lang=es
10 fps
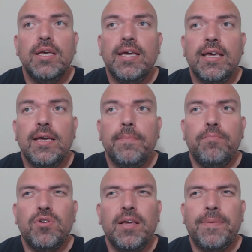eh,
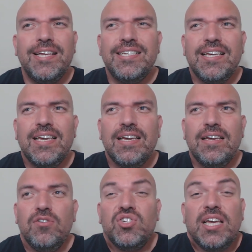porque parece
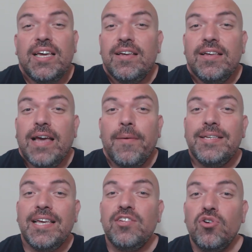que, no sé, a
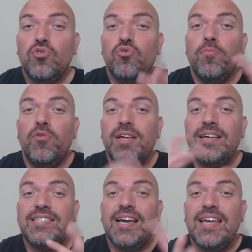veces estos rumores
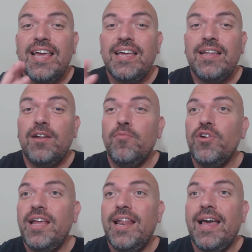que se crean, a lo
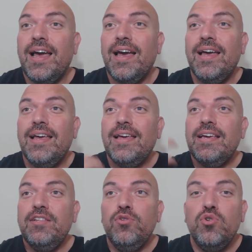mejor es la
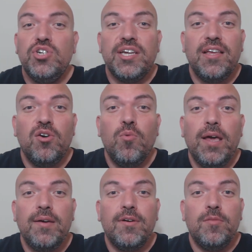industria de los
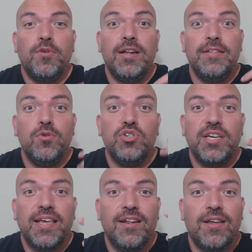huevos, a lo mejor es la
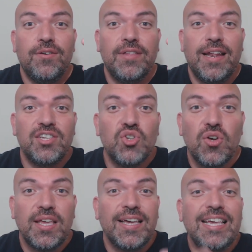industria de la, de la
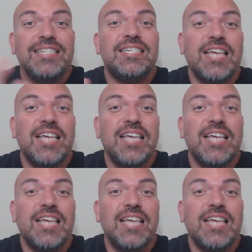soya, quién